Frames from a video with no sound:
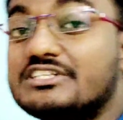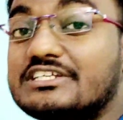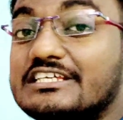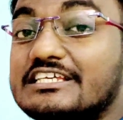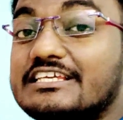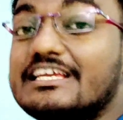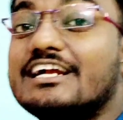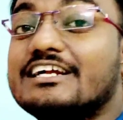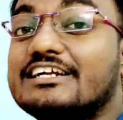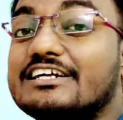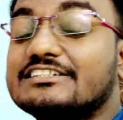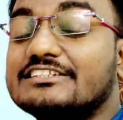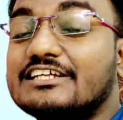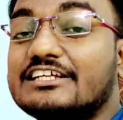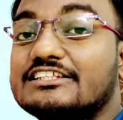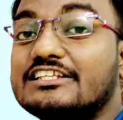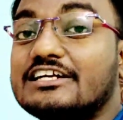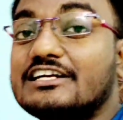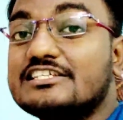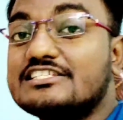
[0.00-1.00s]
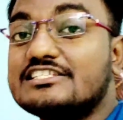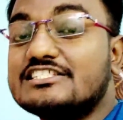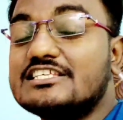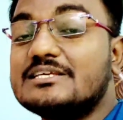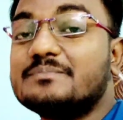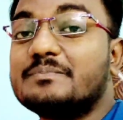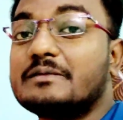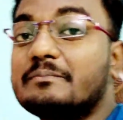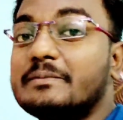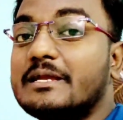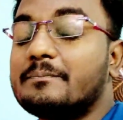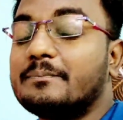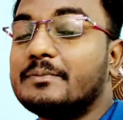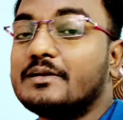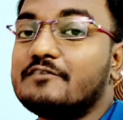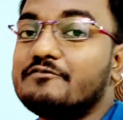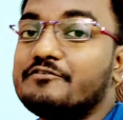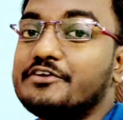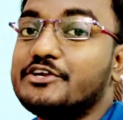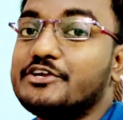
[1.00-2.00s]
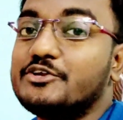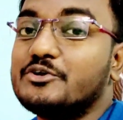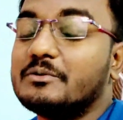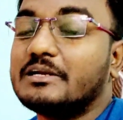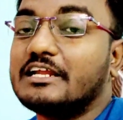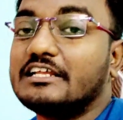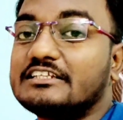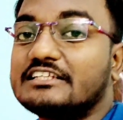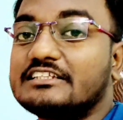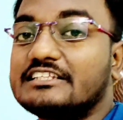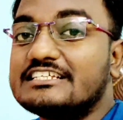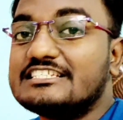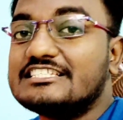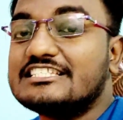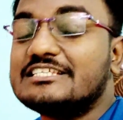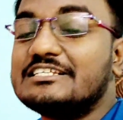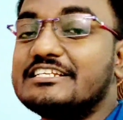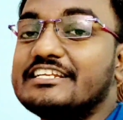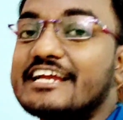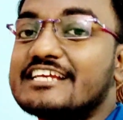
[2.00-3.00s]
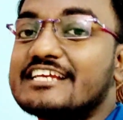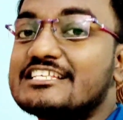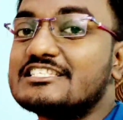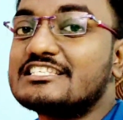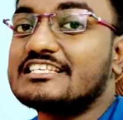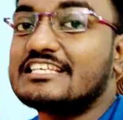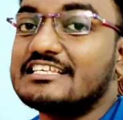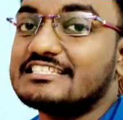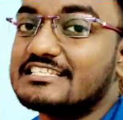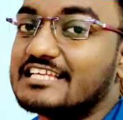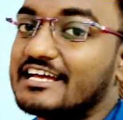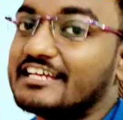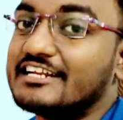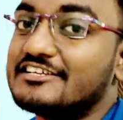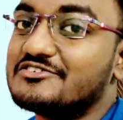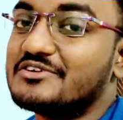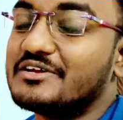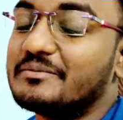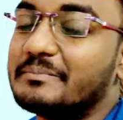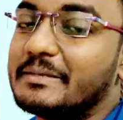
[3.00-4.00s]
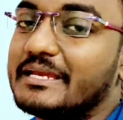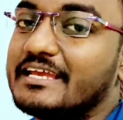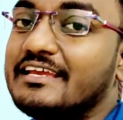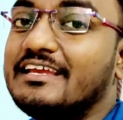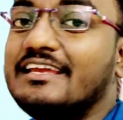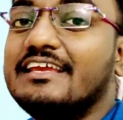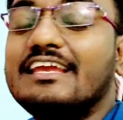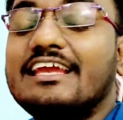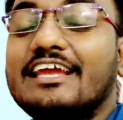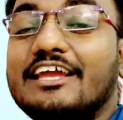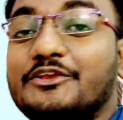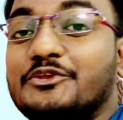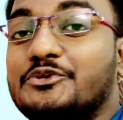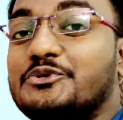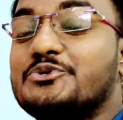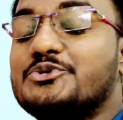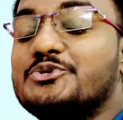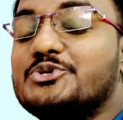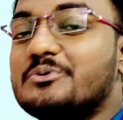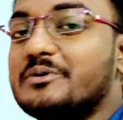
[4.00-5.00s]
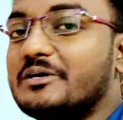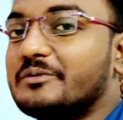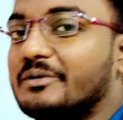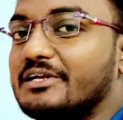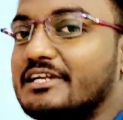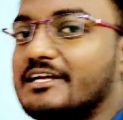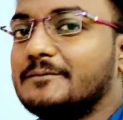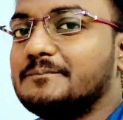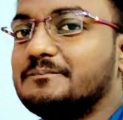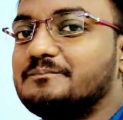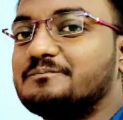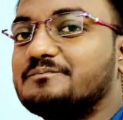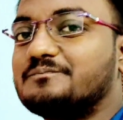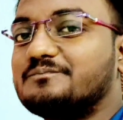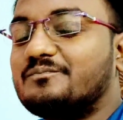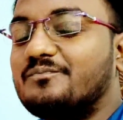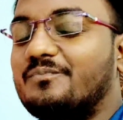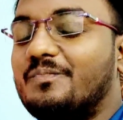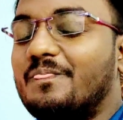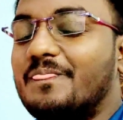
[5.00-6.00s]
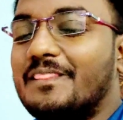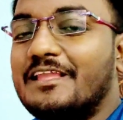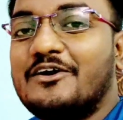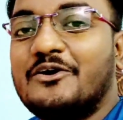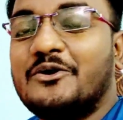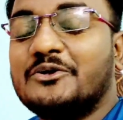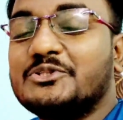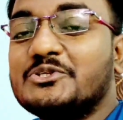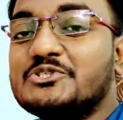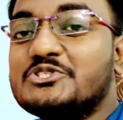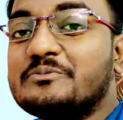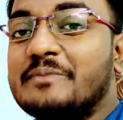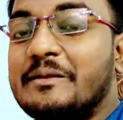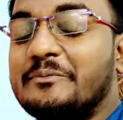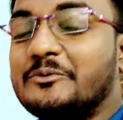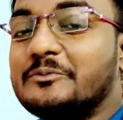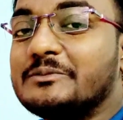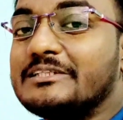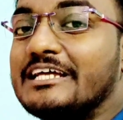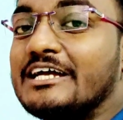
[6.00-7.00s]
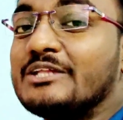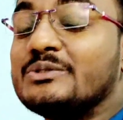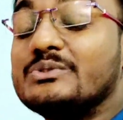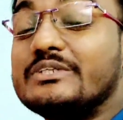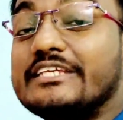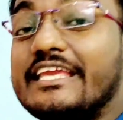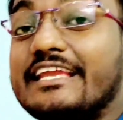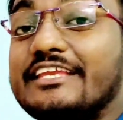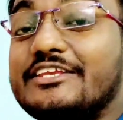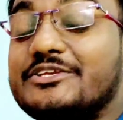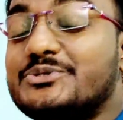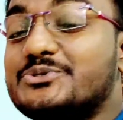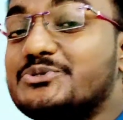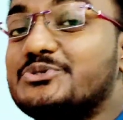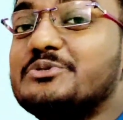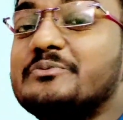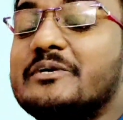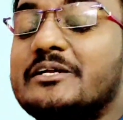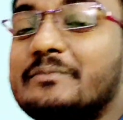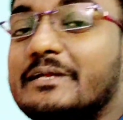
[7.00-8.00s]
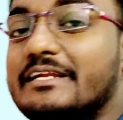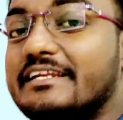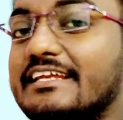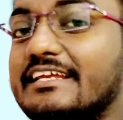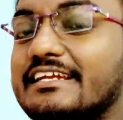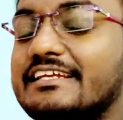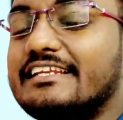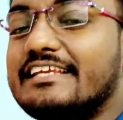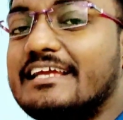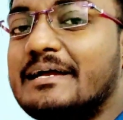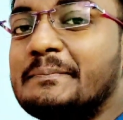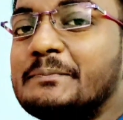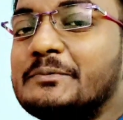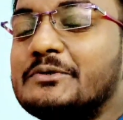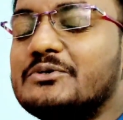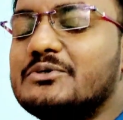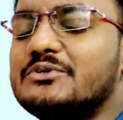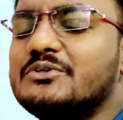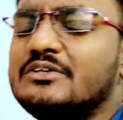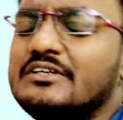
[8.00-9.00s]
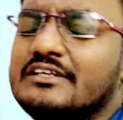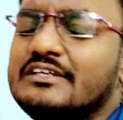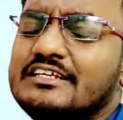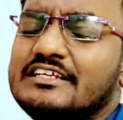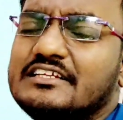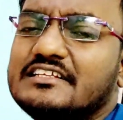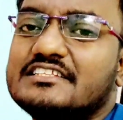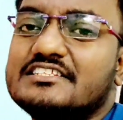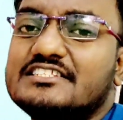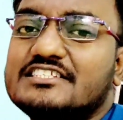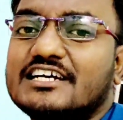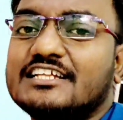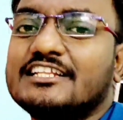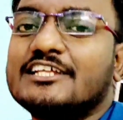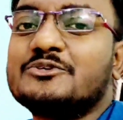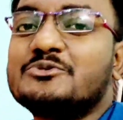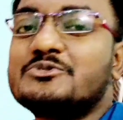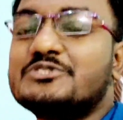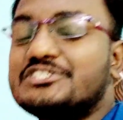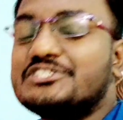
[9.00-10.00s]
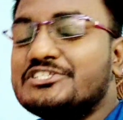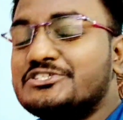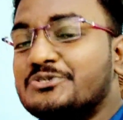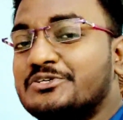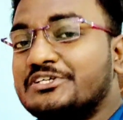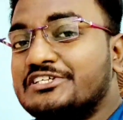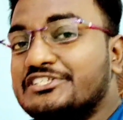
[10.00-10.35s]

किया करता था इसी पर मैं अपना वीडियो बनाता था इसी डेस्क के सहारे जो है मैं यूट्यूबर बना और दोस्त मैं आपको बता दूं कि एक यूट्यूबर बनने के लिए आपको ज़्यादा कुछ चीज़ों की